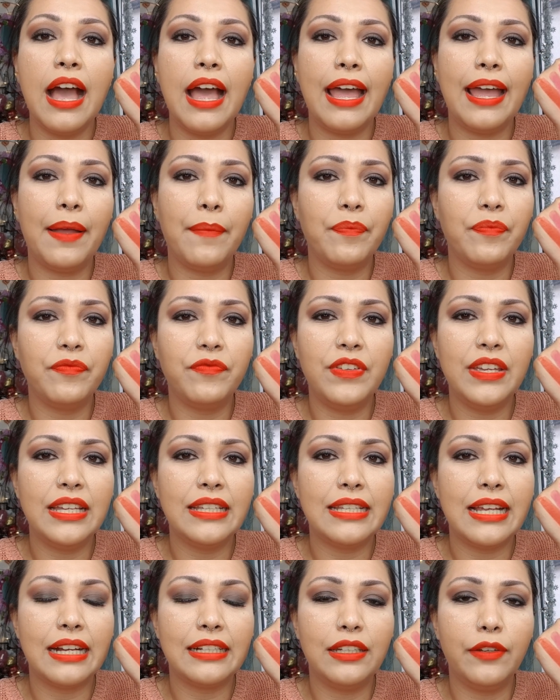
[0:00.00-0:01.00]
Ähm, wie
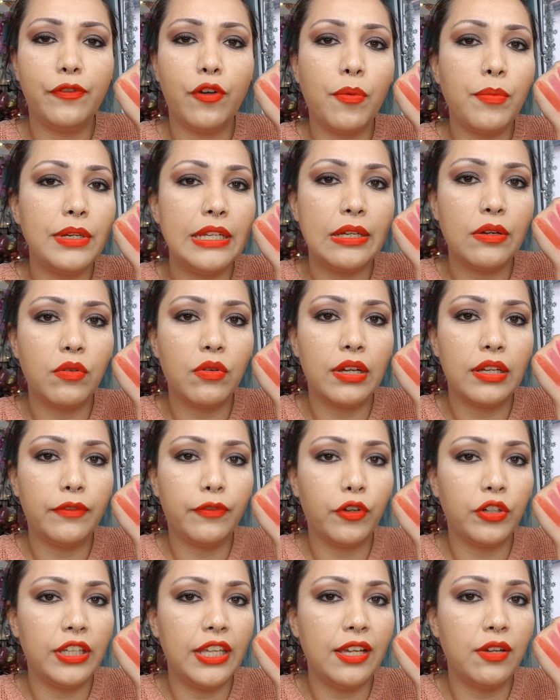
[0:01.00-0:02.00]
gesagt, die Formulierungen
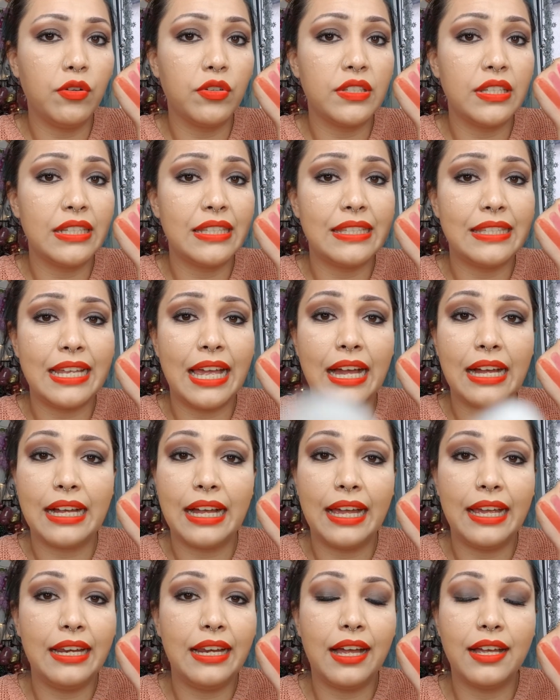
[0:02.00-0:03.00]
von Kiko sind sehr geil.